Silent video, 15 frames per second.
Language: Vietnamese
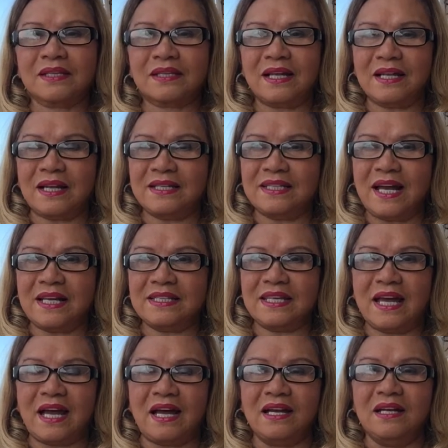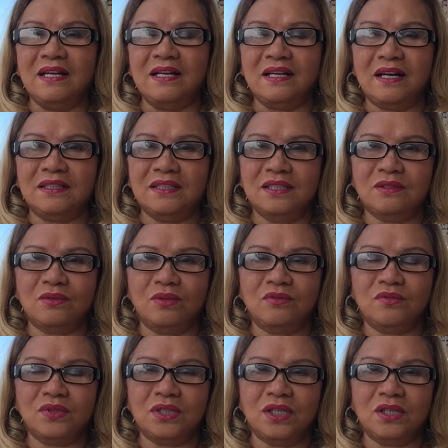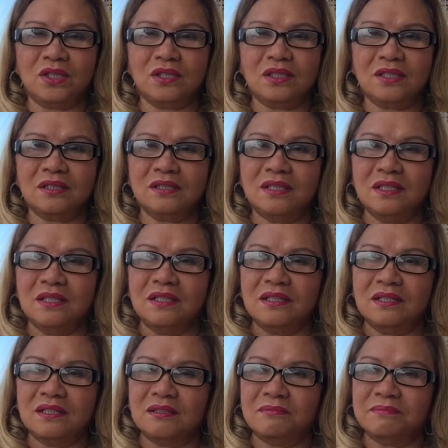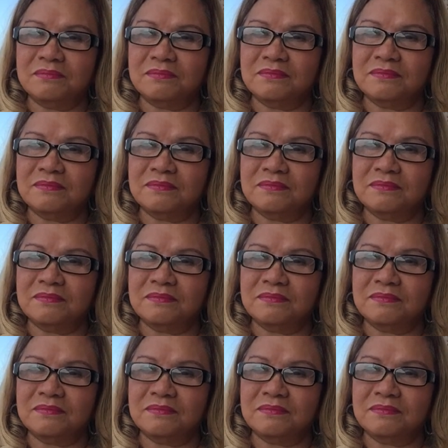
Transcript: thành ra giá nhà ở những những um,